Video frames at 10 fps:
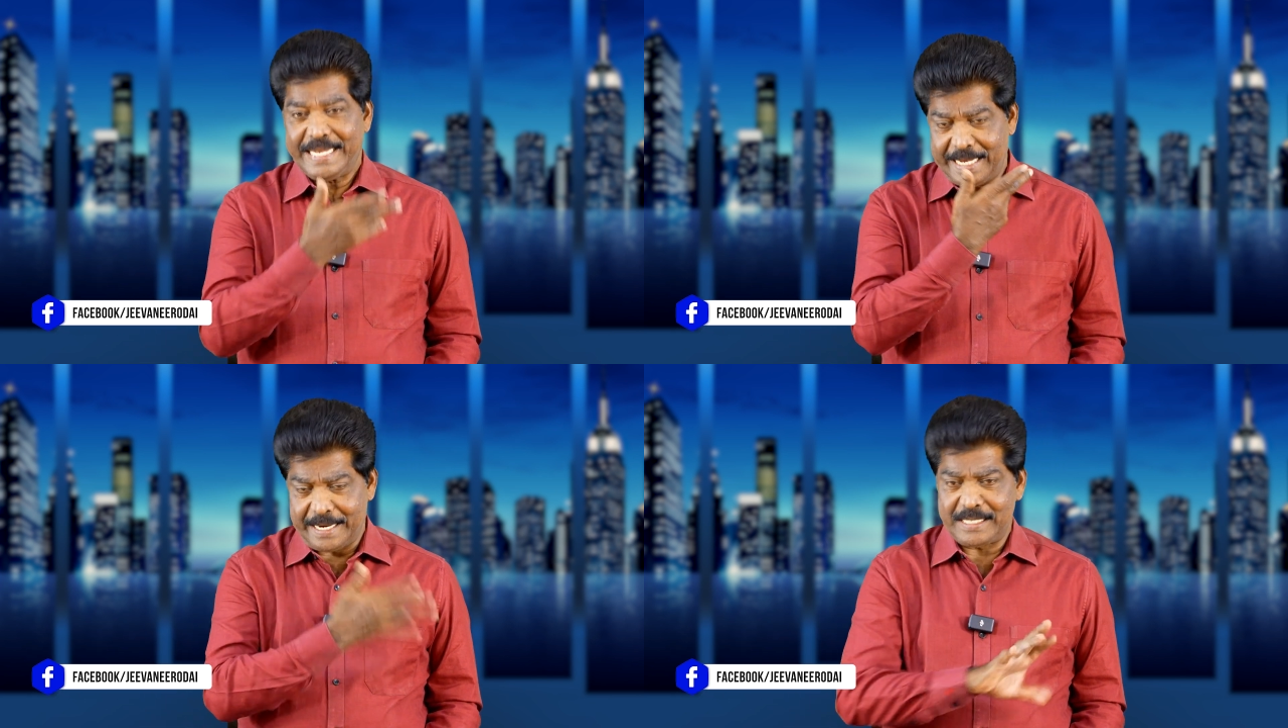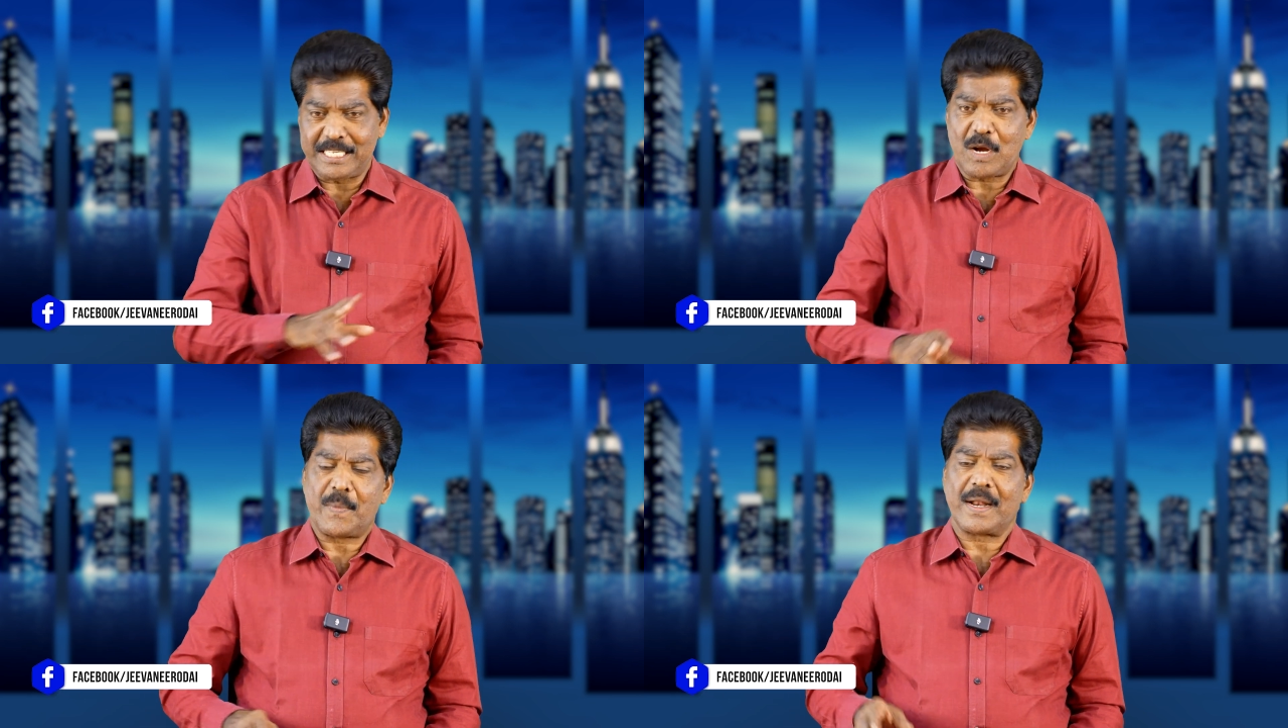நீங்கள்
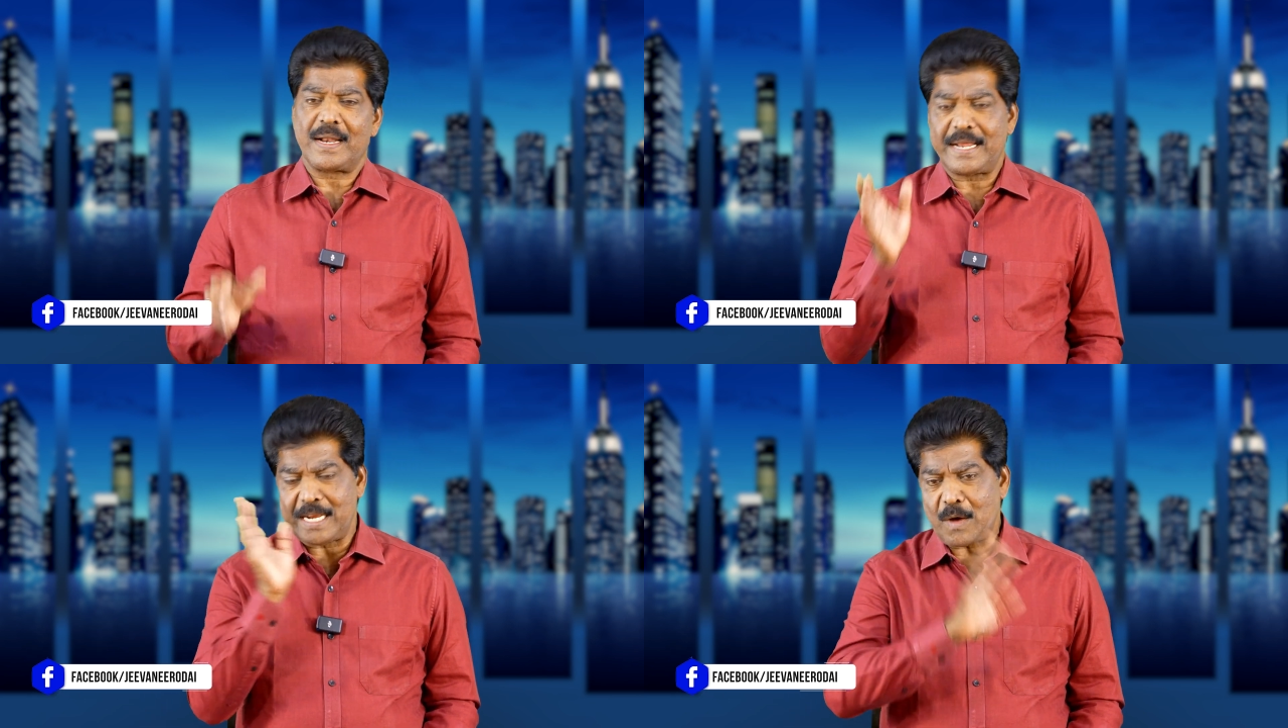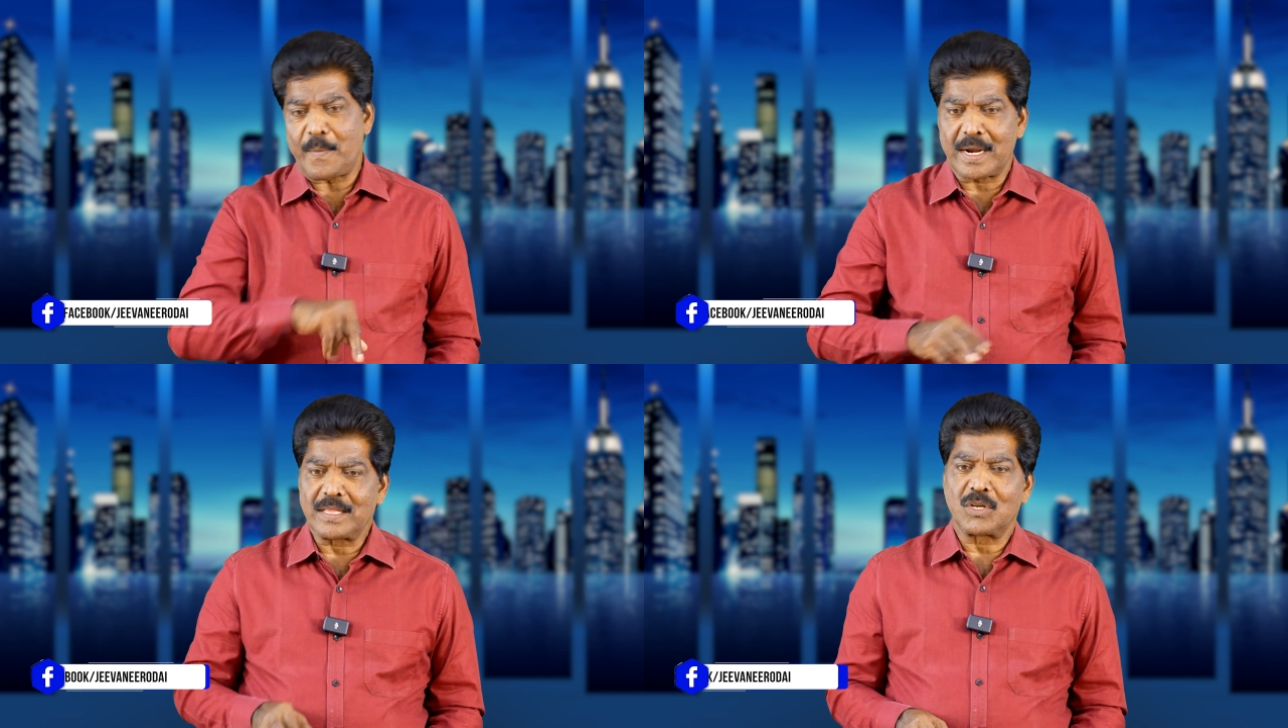ரட்சிக்கப்படலை நீங்கள்
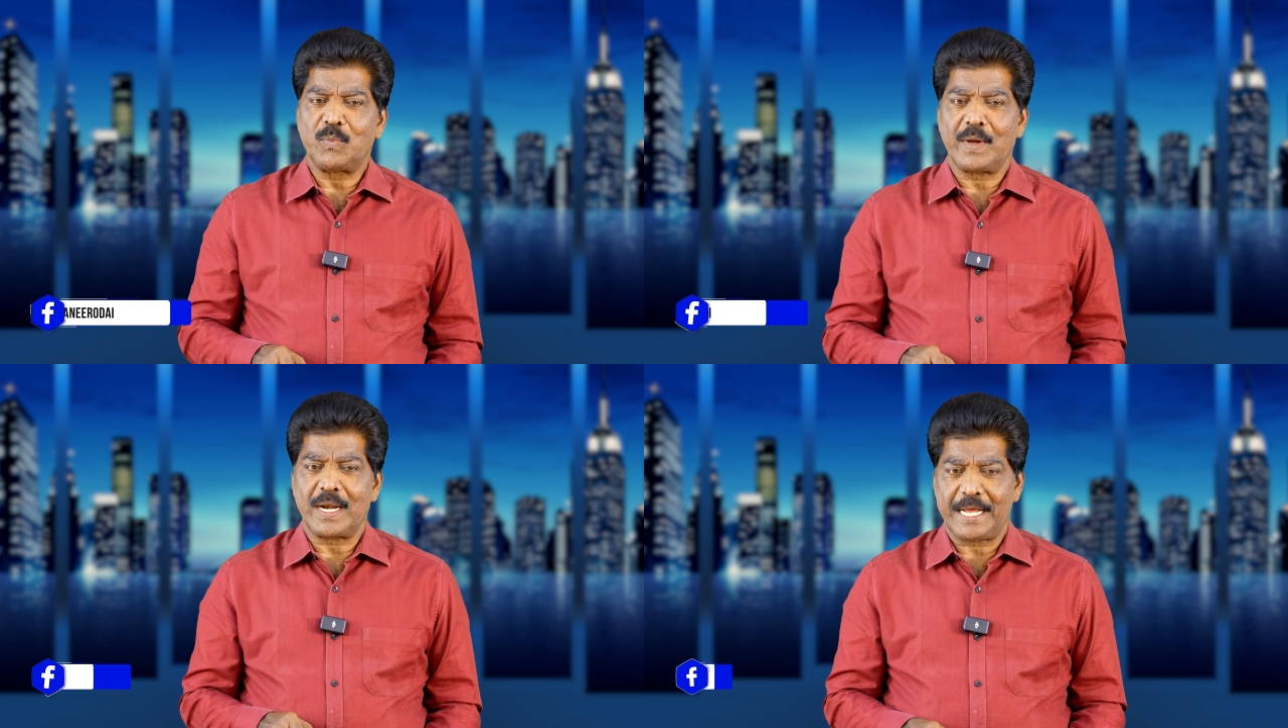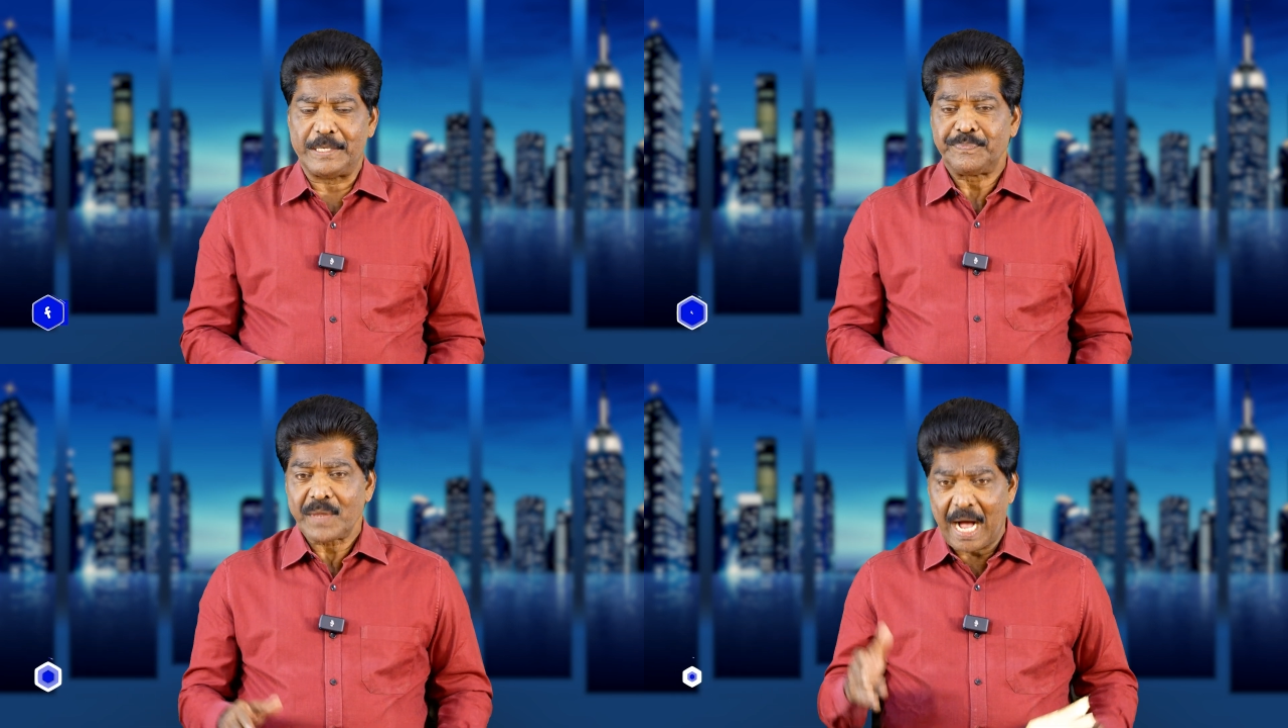மனம் திரும்பலை
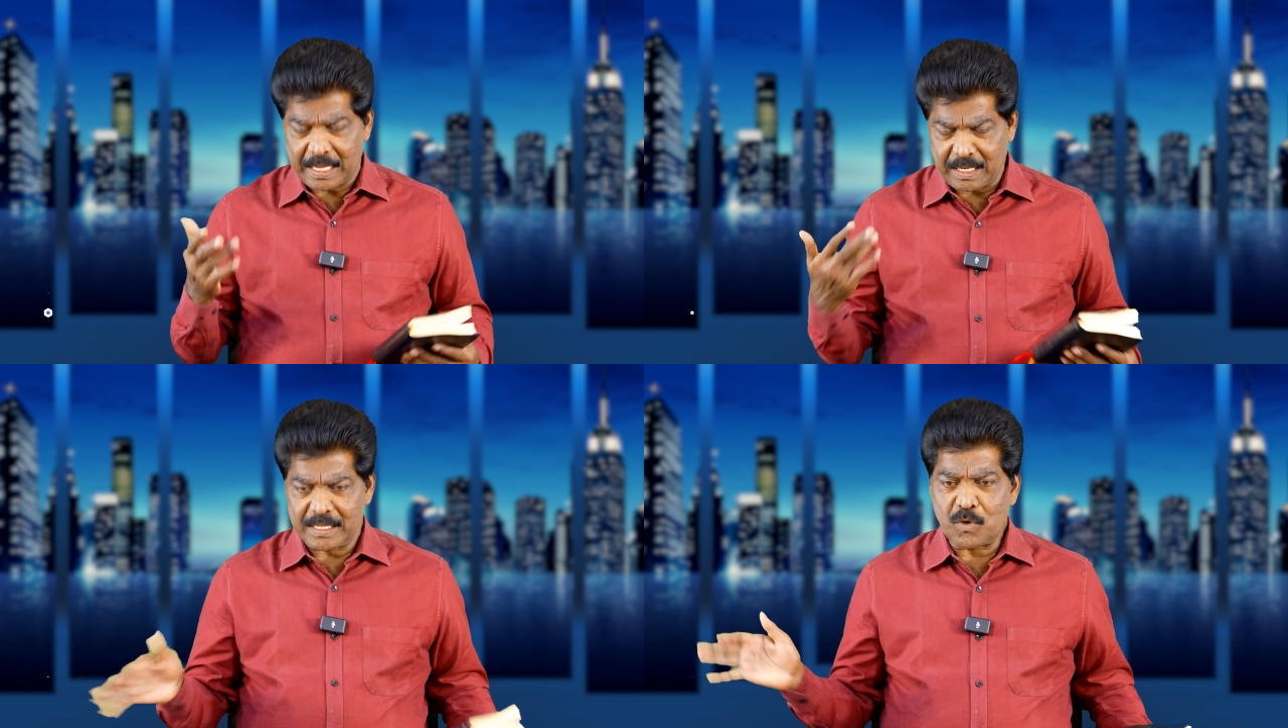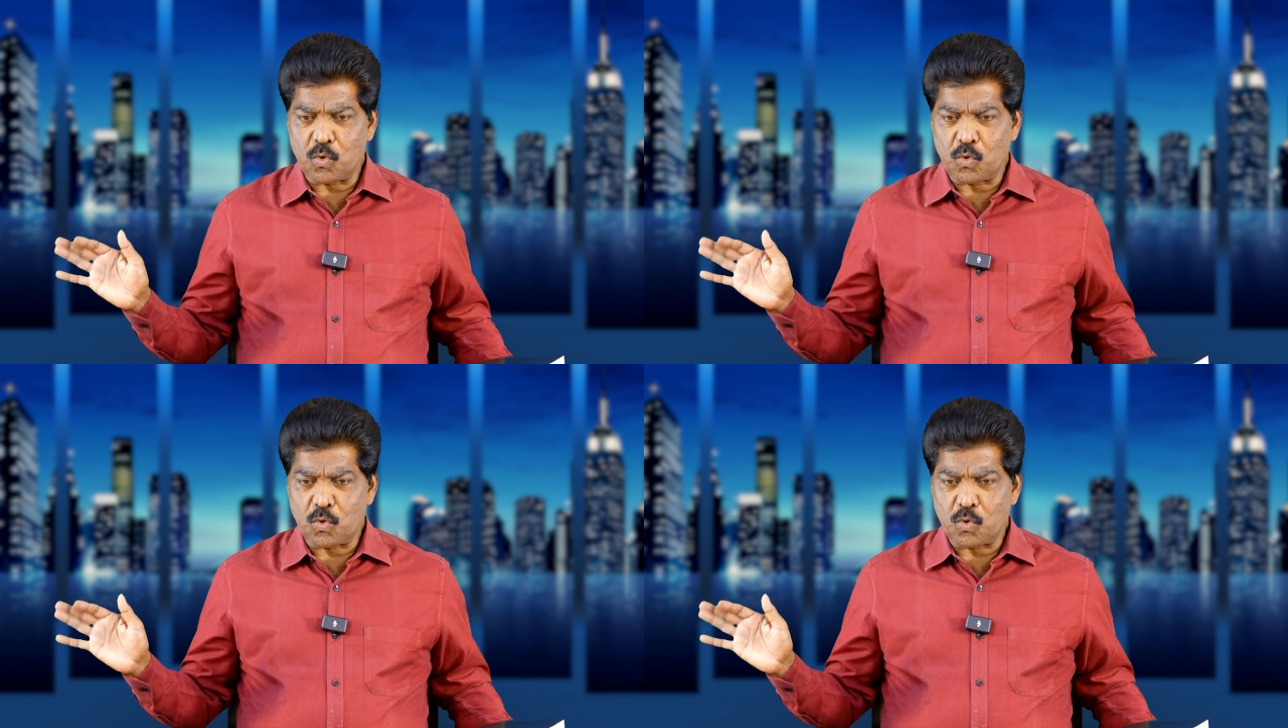அதனால தான்